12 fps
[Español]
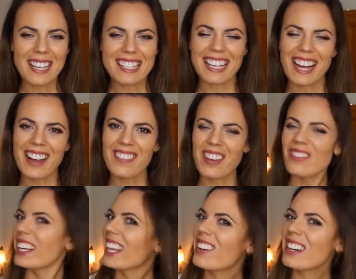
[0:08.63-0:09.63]
chicas,
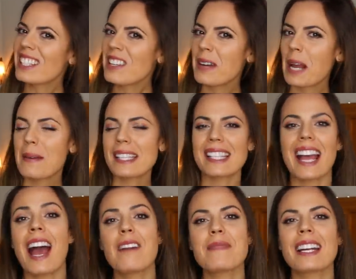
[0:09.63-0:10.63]
bienvenidas una semana más
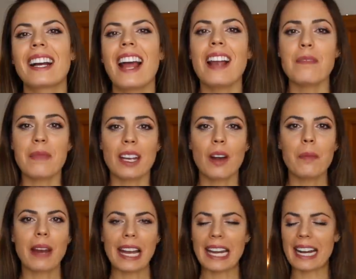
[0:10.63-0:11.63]
a mi canal, mi
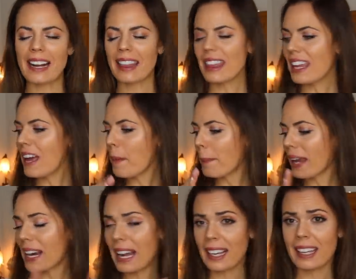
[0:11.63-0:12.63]
nombre es Elena García,
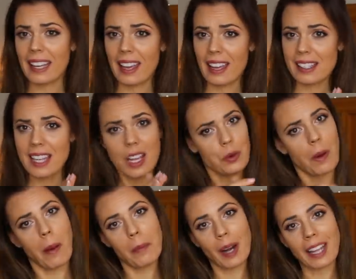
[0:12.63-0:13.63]
para las que seáis
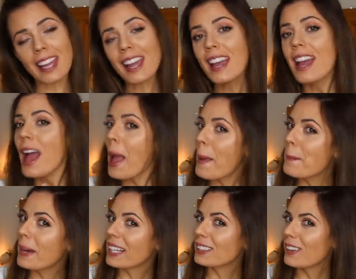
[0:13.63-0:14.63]
nuevas por aquí y
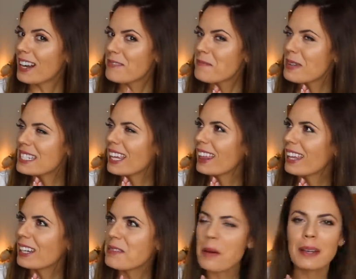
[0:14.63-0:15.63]
para todas las
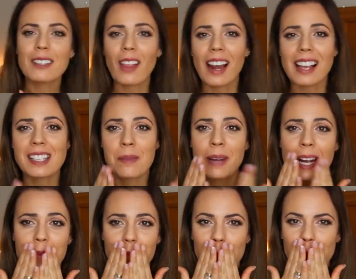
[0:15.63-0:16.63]
bellezas que me veis todas las
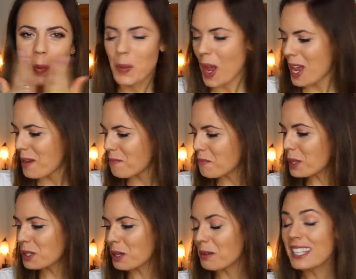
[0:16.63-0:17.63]
semanas,
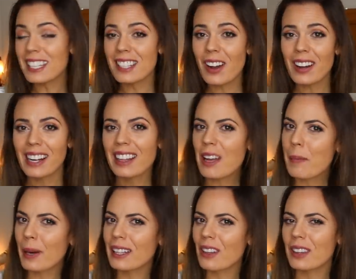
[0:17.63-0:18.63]
muchos besitos, gracias
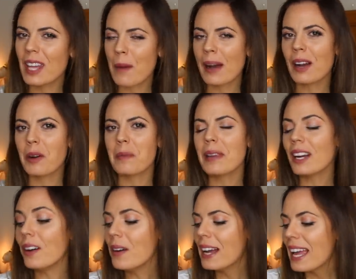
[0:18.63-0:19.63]
por estar un día más
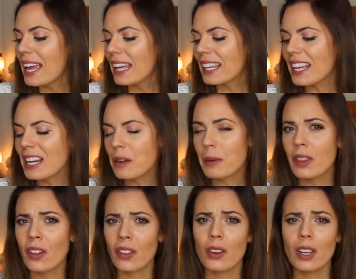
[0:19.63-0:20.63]
conmigo y en el
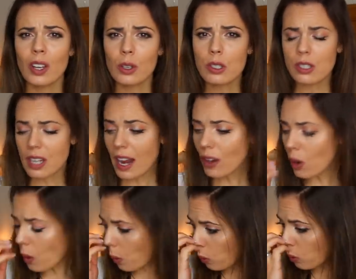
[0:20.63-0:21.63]
vídeo de hoy os
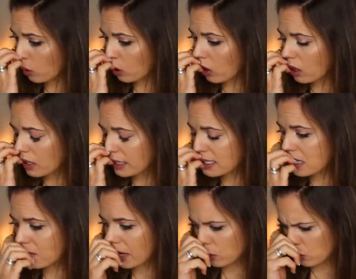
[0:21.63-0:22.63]
traigo un haul,
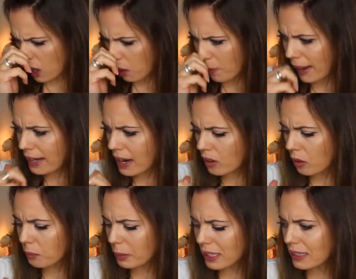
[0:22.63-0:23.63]
se me han acumulado varias
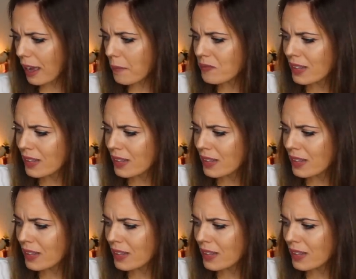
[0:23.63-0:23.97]
compritas,